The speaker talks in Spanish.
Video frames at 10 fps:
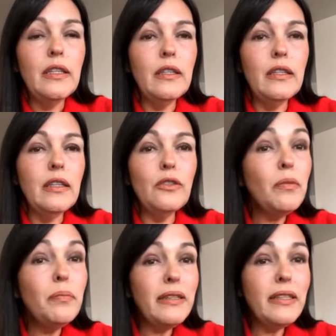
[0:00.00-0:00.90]
Eso
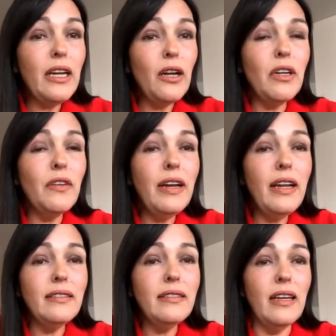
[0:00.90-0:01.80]
es mentira, una
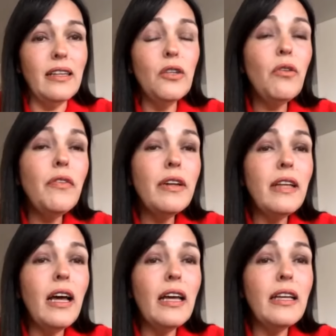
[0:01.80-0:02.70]
falacia. Aquí no hay
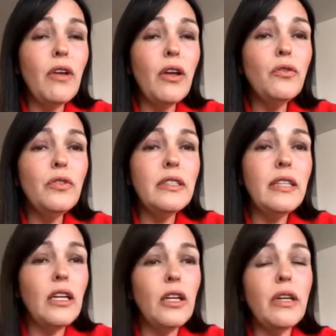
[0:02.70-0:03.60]
verdad, aquí no hay
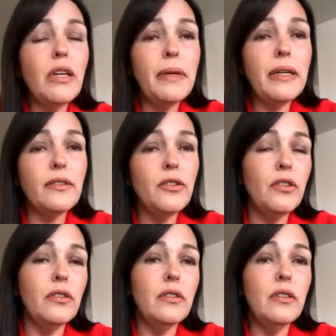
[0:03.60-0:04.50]
justicia, aquí no hay
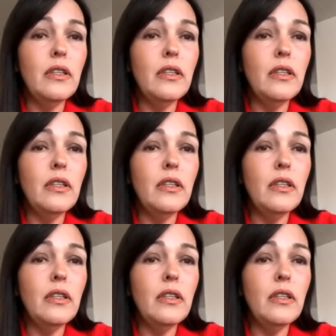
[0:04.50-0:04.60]
reparación.